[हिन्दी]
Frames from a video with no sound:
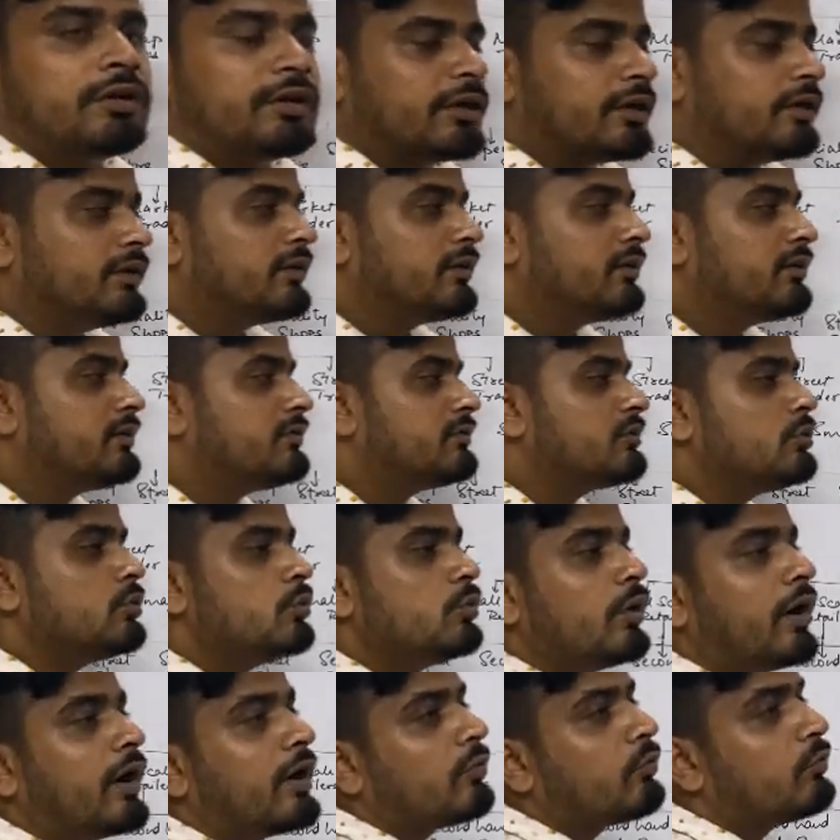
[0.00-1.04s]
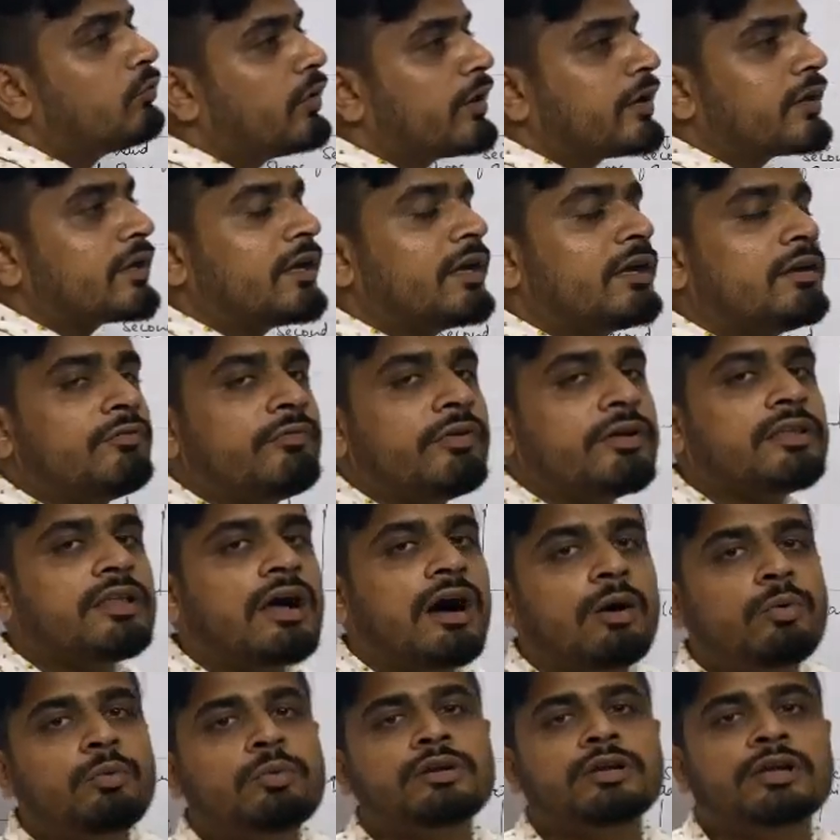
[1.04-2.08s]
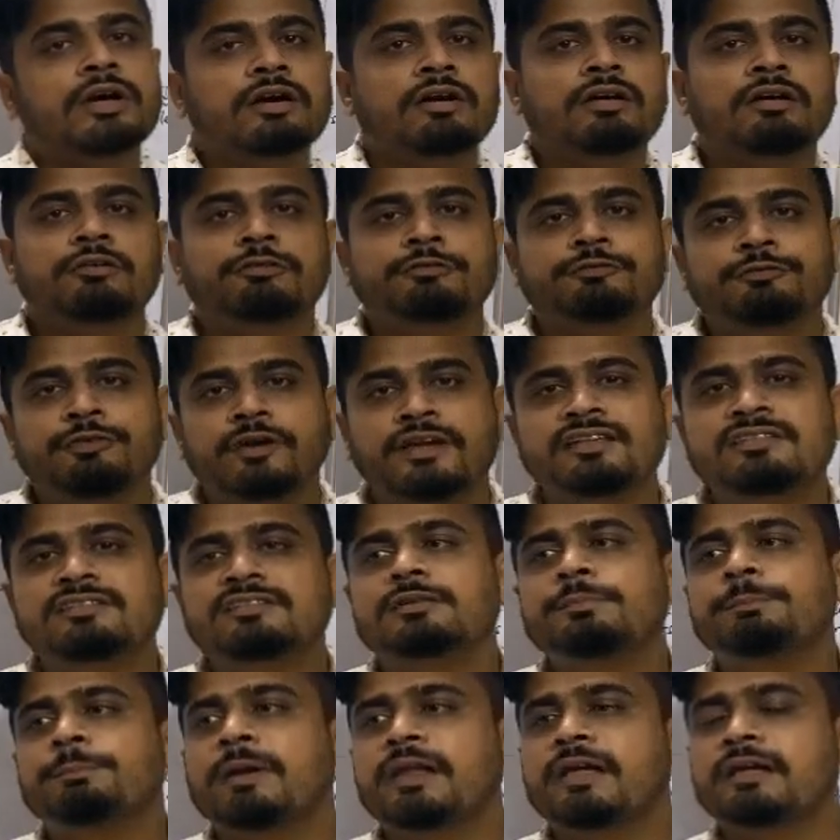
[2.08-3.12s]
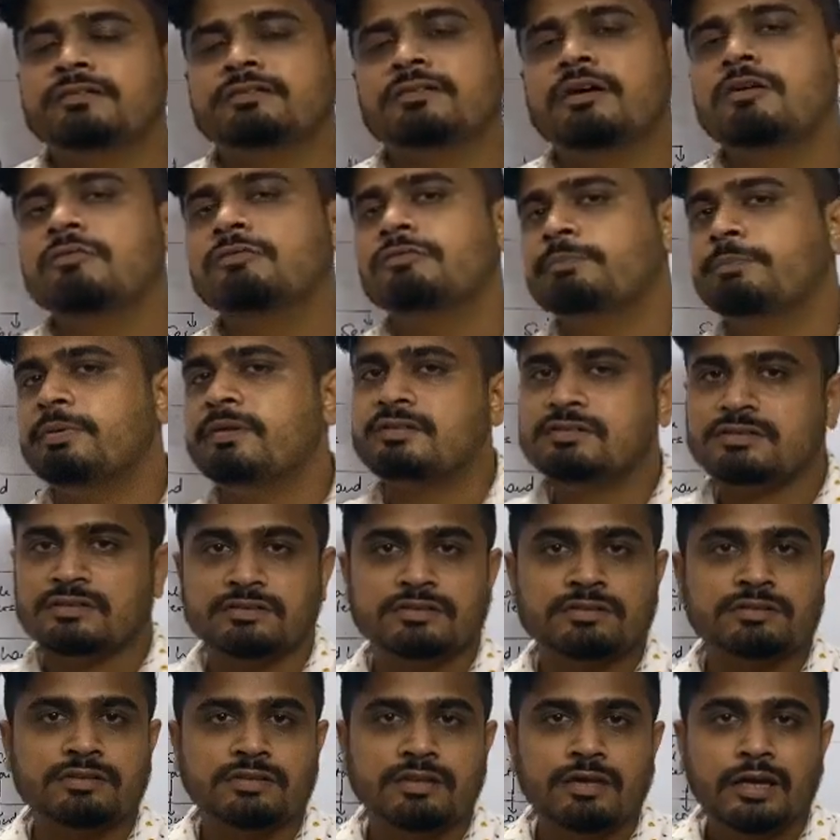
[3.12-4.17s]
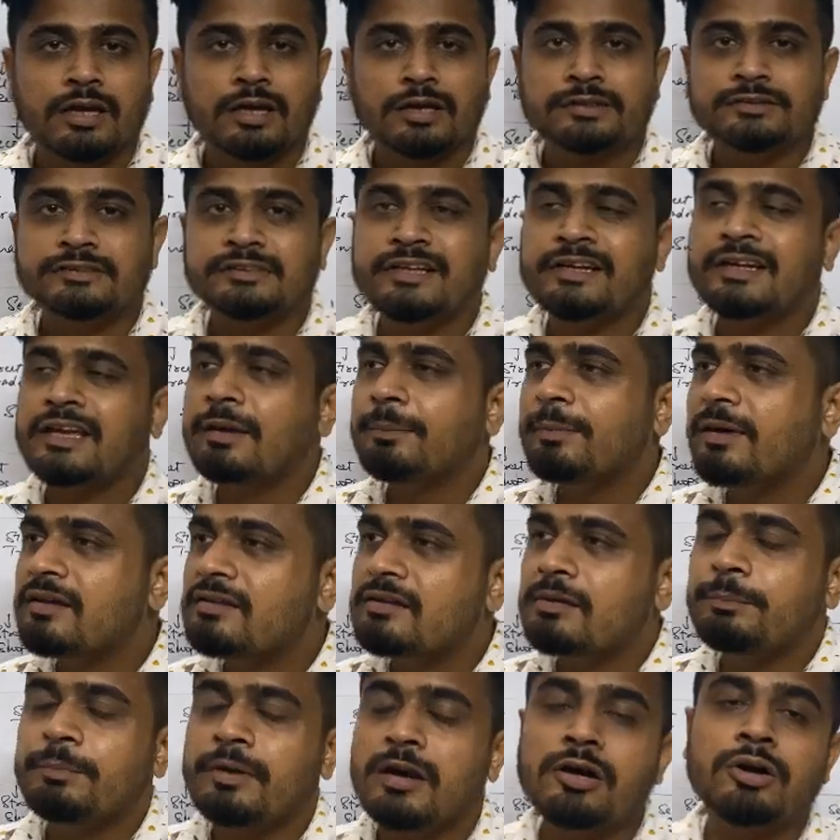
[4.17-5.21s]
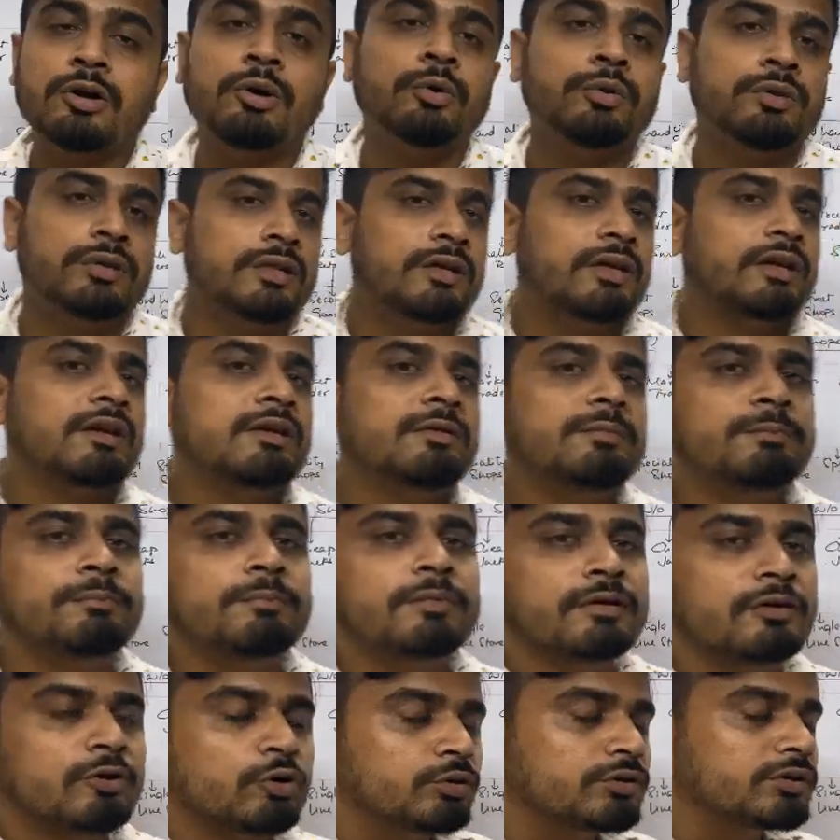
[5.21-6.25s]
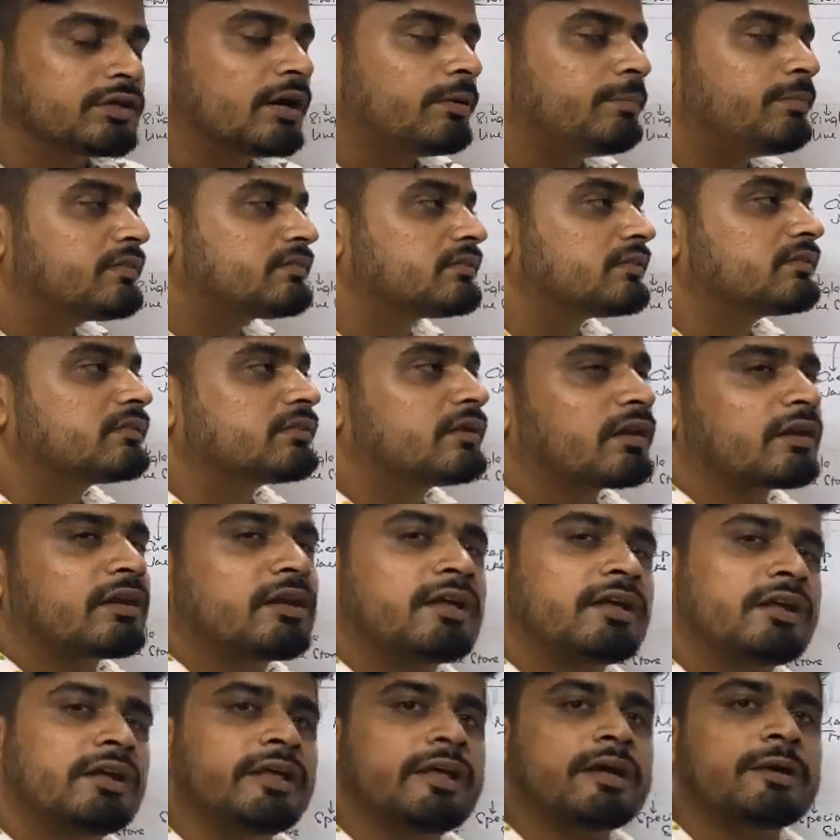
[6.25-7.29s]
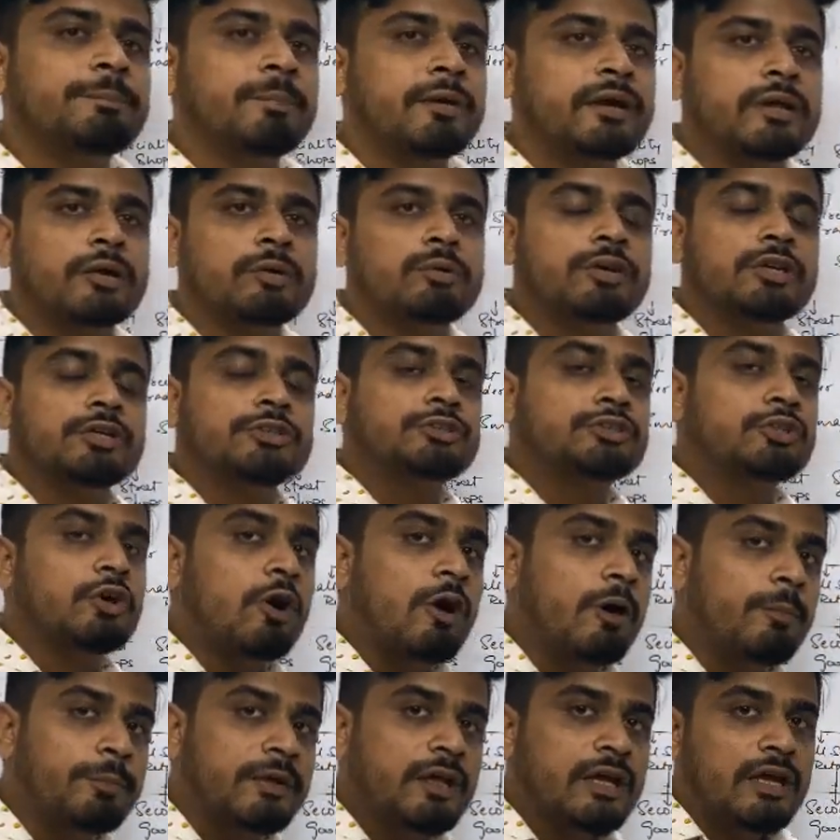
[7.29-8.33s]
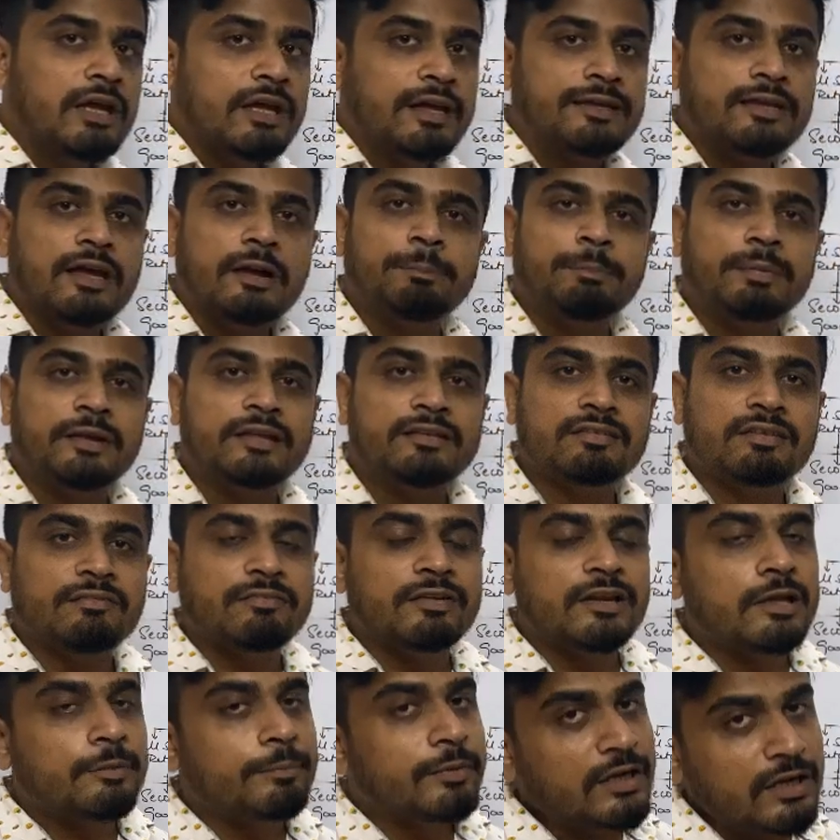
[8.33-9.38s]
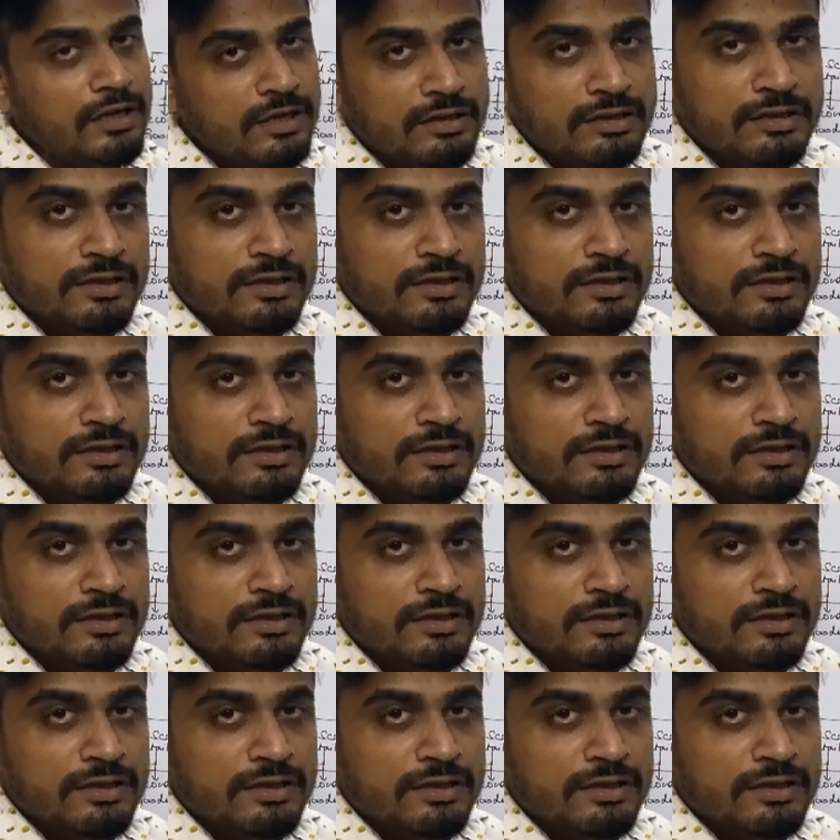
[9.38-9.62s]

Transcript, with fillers: रिटेलर्स हु आर वर्किंग विदाउट फिक्स्ड प्लेस ऑफ बिजनेस जिनके पास अपना खुद की खुद का बिजनेस करने के लिए एक पर्टिकुलर शॉप या प्लेस अवेलेबल